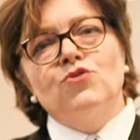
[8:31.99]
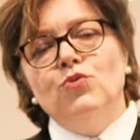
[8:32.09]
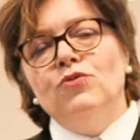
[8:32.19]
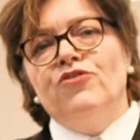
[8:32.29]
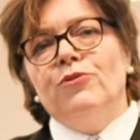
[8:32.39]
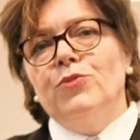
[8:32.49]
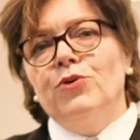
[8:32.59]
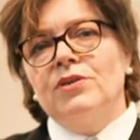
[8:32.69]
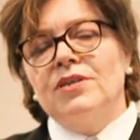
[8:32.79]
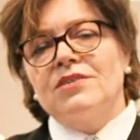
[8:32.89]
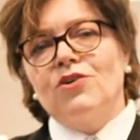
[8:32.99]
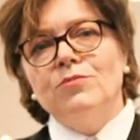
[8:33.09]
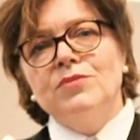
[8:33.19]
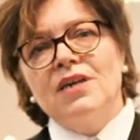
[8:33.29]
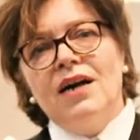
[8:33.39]
tun vermögen, das
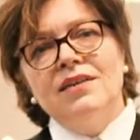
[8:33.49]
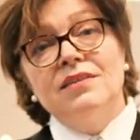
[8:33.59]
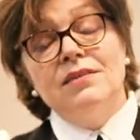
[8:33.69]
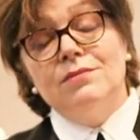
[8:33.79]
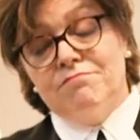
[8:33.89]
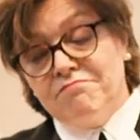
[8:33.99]
kommt gerade,